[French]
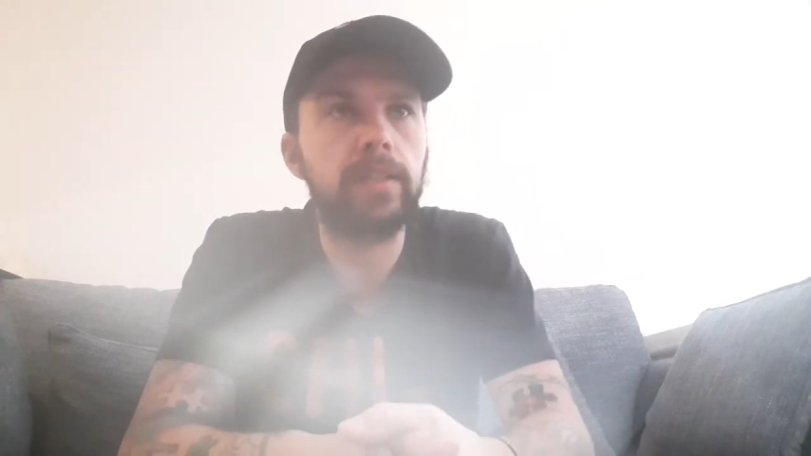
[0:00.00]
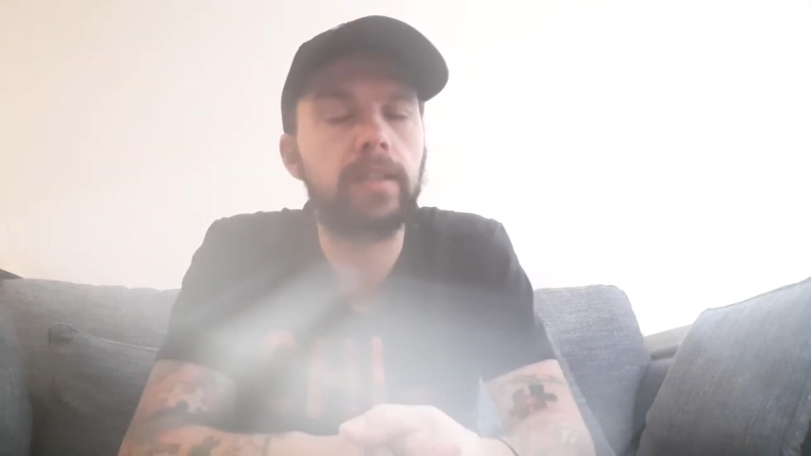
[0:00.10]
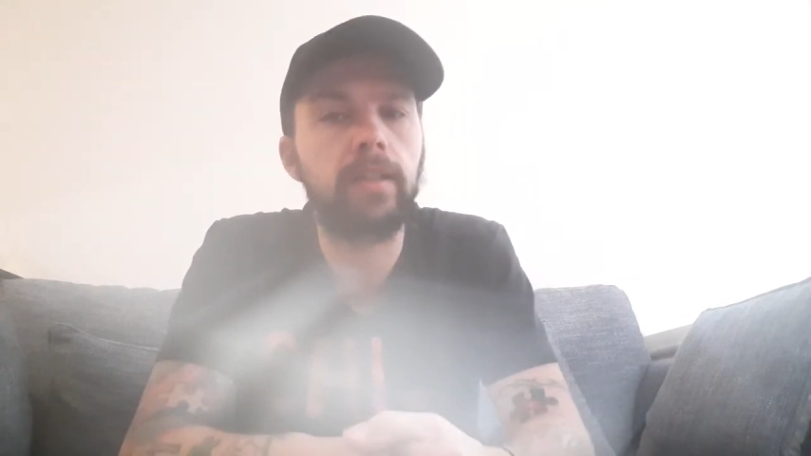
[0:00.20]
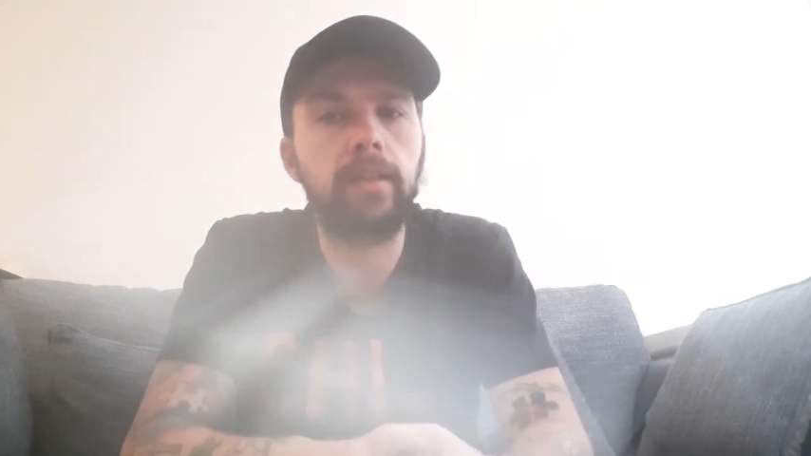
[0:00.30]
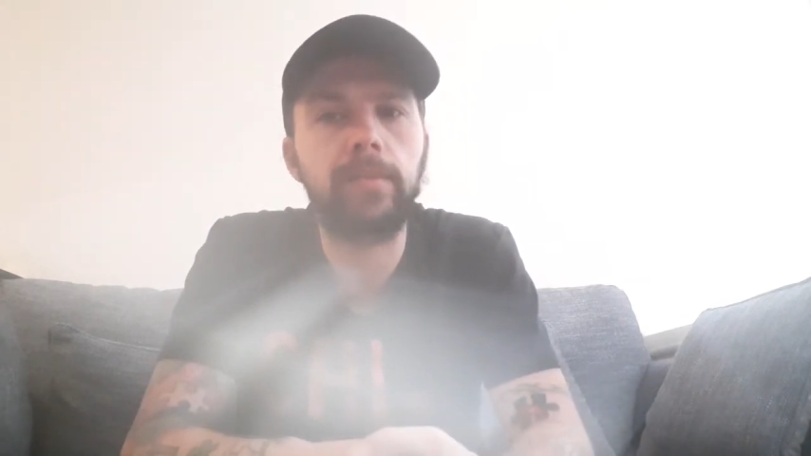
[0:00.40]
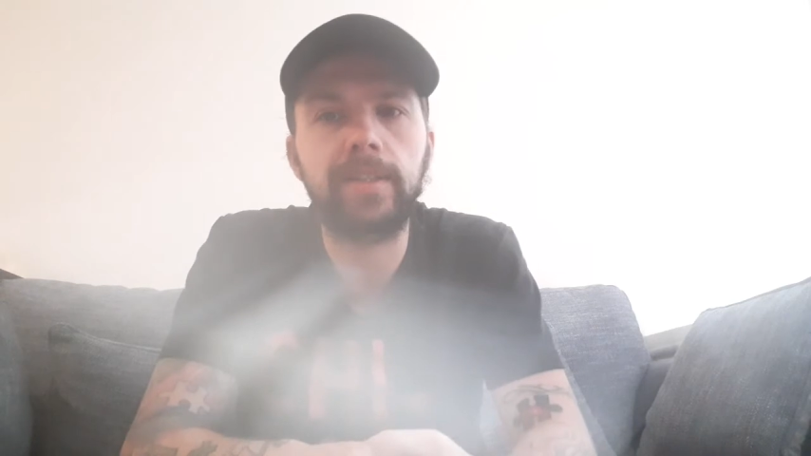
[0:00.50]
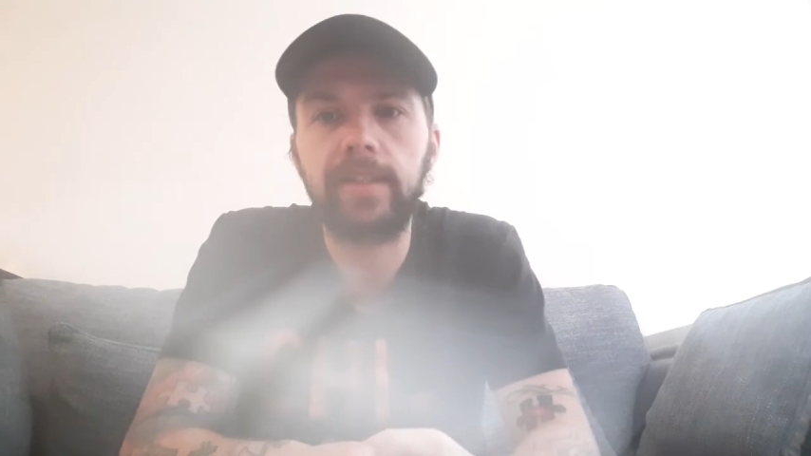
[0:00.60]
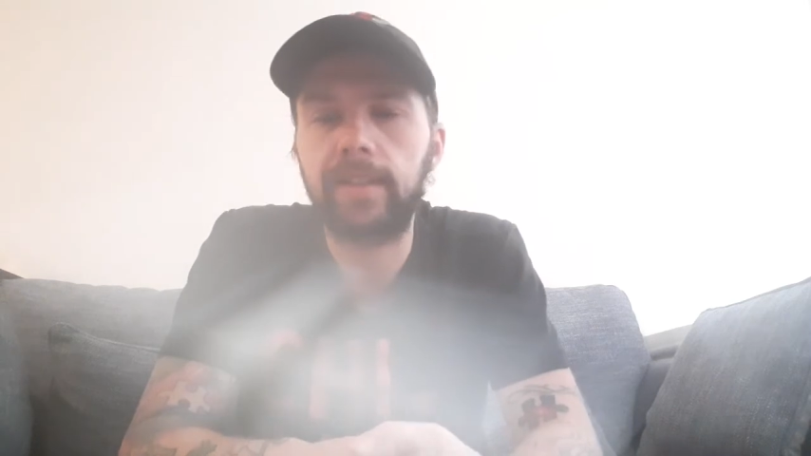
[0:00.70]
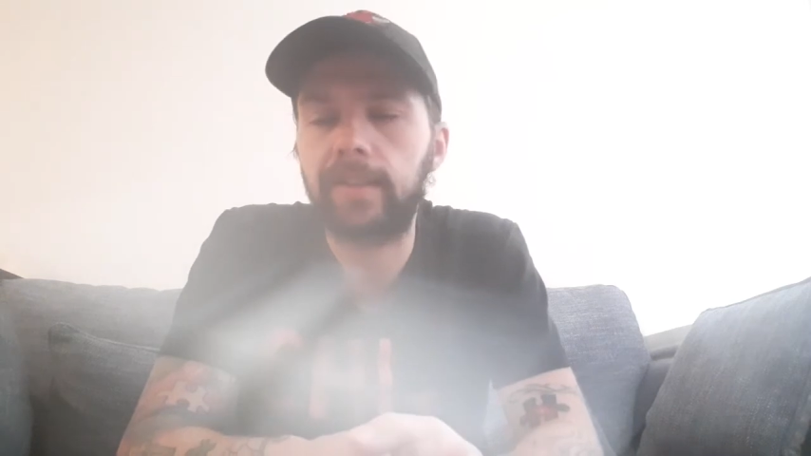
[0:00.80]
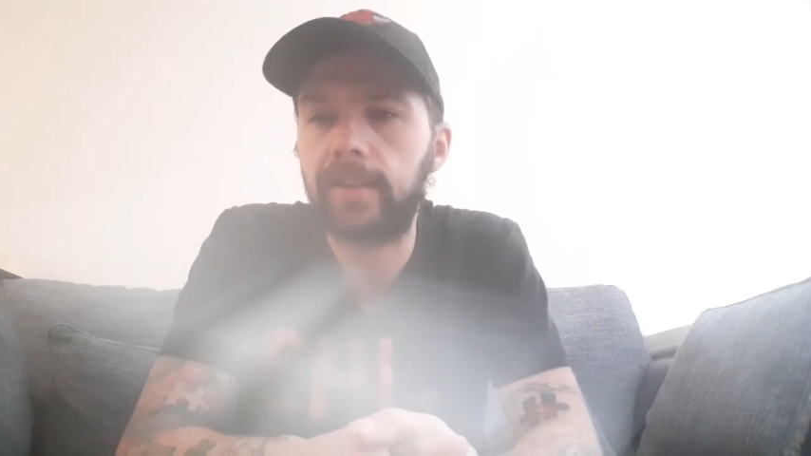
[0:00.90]
ce qui est quand même
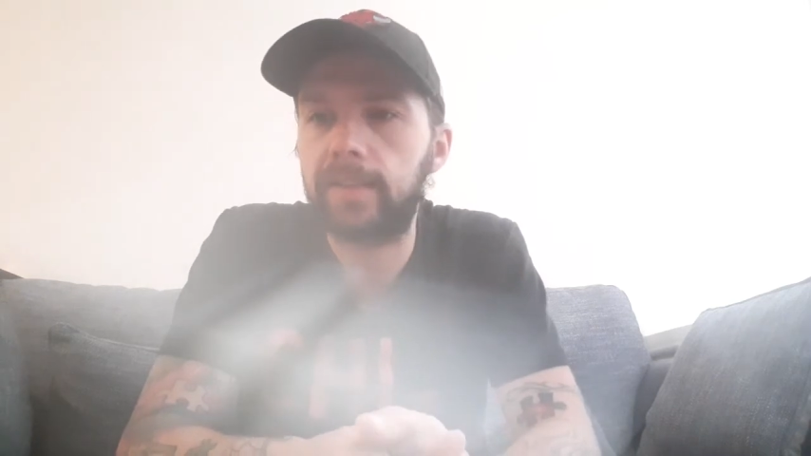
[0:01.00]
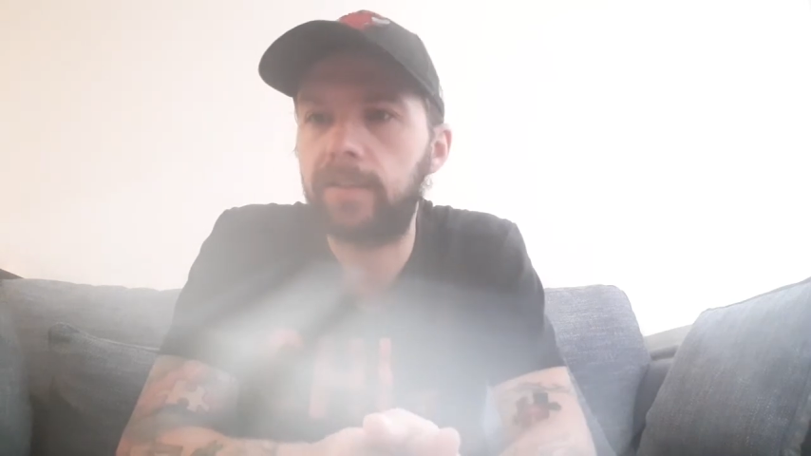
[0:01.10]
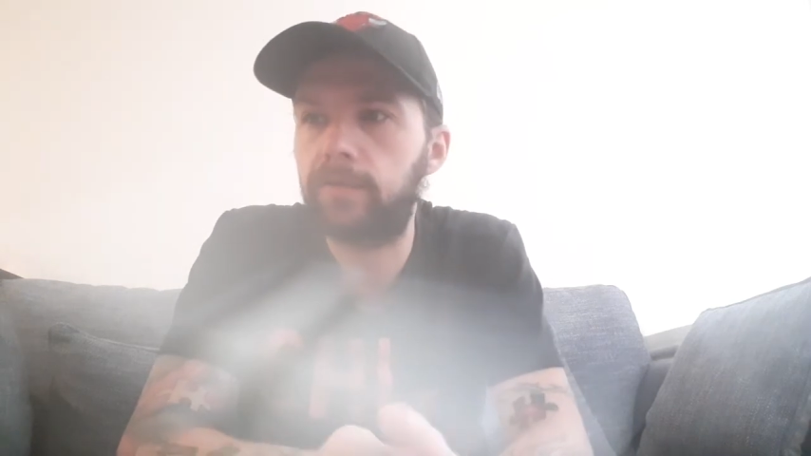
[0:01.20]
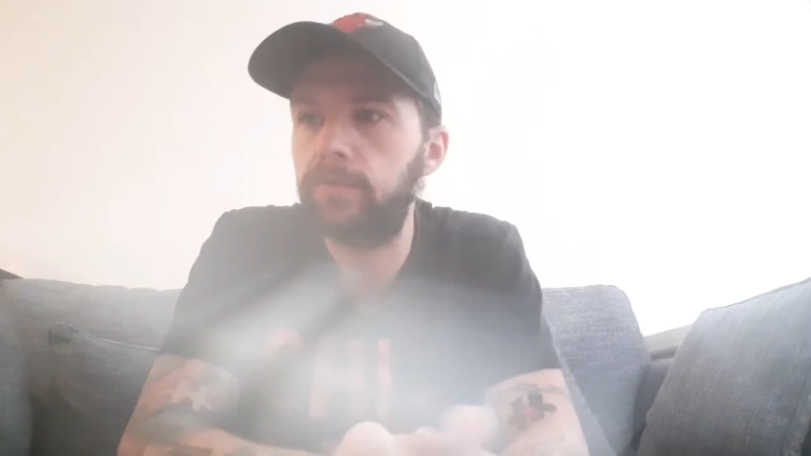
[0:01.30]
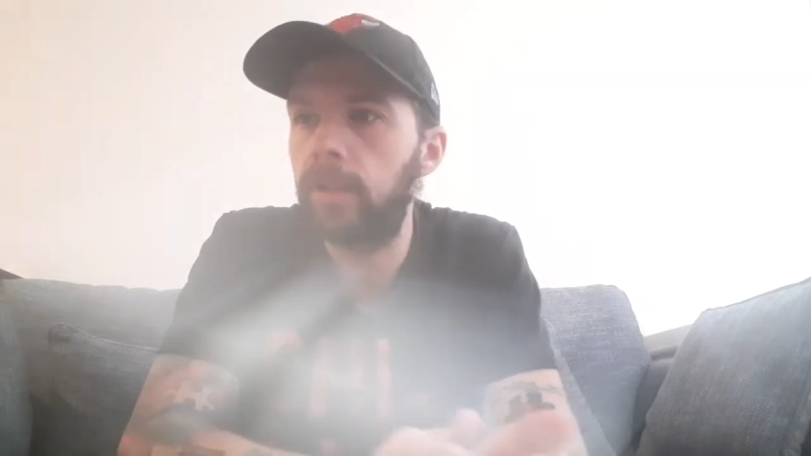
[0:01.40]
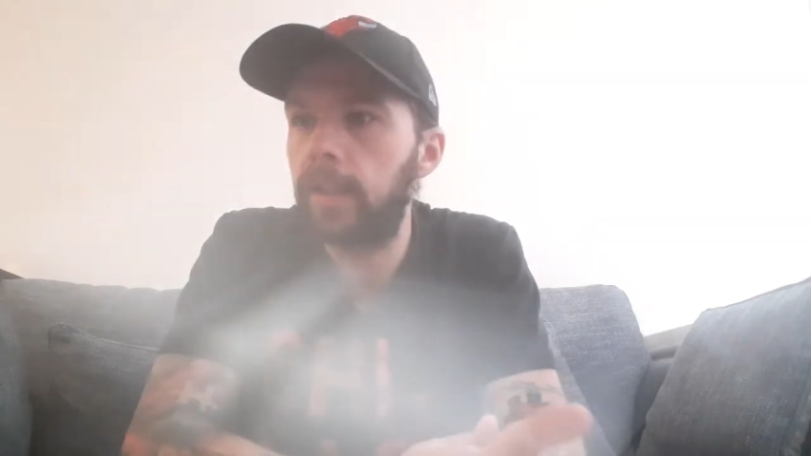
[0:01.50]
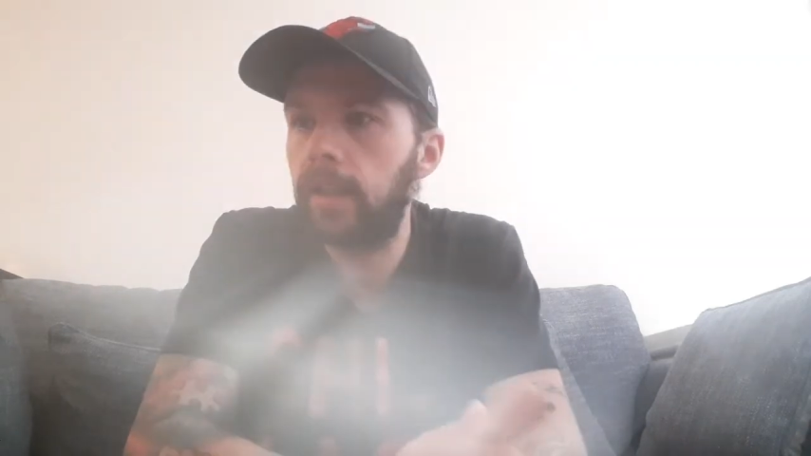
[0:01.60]
assez, assez fou.